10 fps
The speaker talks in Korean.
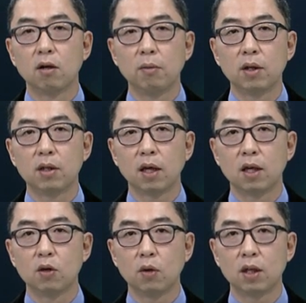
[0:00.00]
그러면 이제
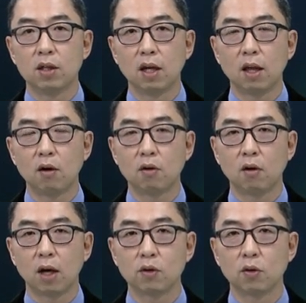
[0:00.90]
기존에 진행되는
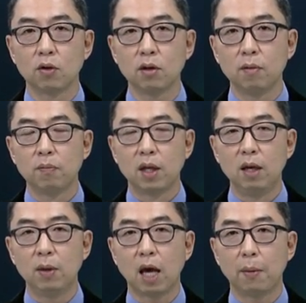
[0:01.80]
거 가지고는
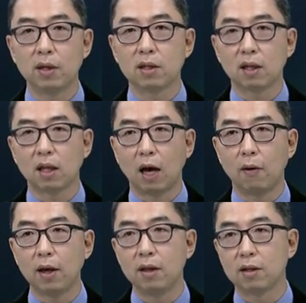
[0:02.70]
이미 답안지가 다
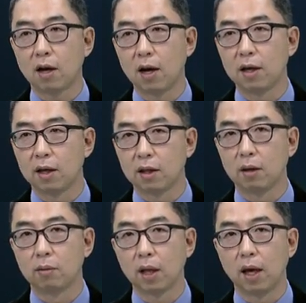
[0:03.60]
나와 있는 상황이기
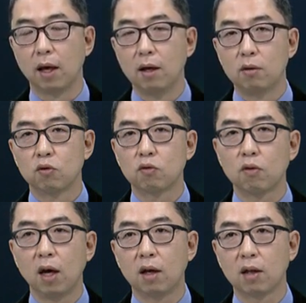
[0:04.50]
때문에
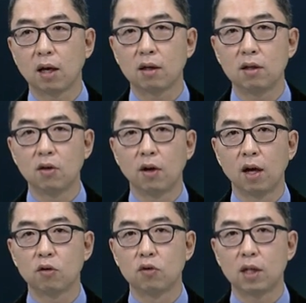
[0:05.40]
주가에 그닥 큰
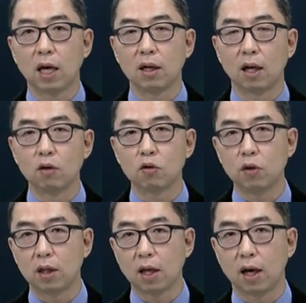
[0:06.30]
영향을 주지 않, 않을
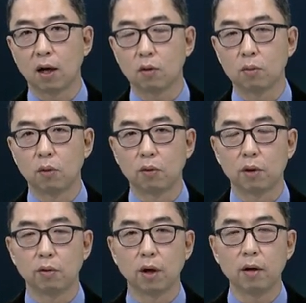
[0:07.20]
수도 있다라고 좀 보고
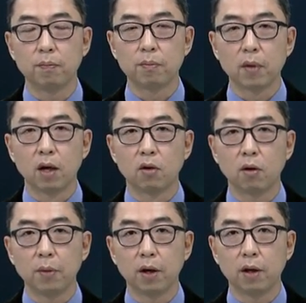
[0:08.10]
있고요.
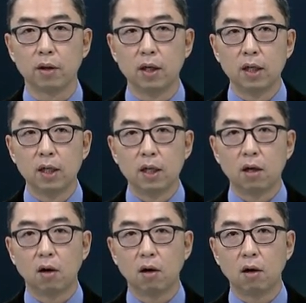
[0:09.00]
그러면
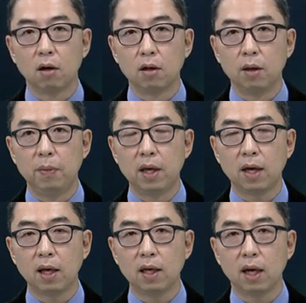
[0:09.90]
어, 이
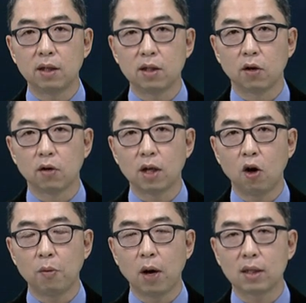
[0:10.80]
민간이라든지 여러
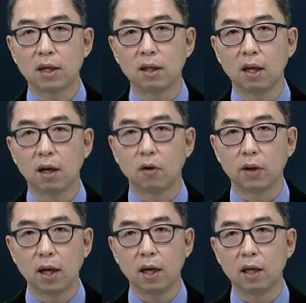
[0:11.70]
사업이
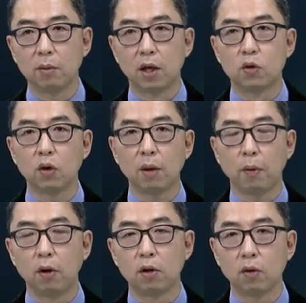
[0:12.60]
확장되거나 아니면 기존에
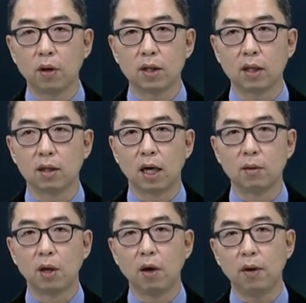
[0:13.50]
벌던 회사들
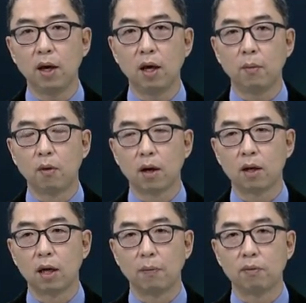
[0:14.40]
아니면 해외에
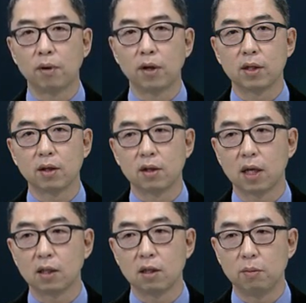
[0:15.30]
뭔가를 납품하 회사들을
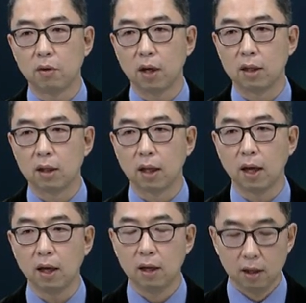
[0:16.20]
찾으실 필요가
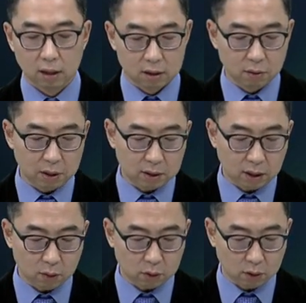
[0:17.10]
있는데 그
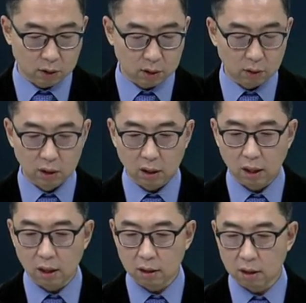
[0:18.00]
회사로 저는 이제
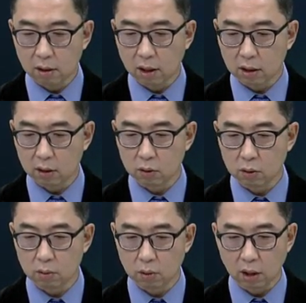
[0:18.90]
인텔리안 테크를 가장
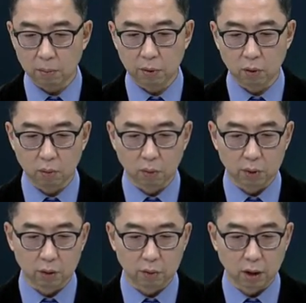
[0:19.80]
어, 어 네. 타픽으로
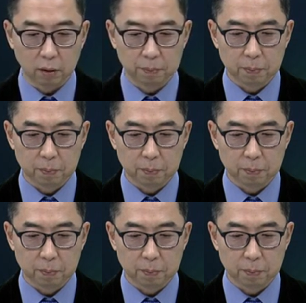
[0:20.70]
보고 있고요.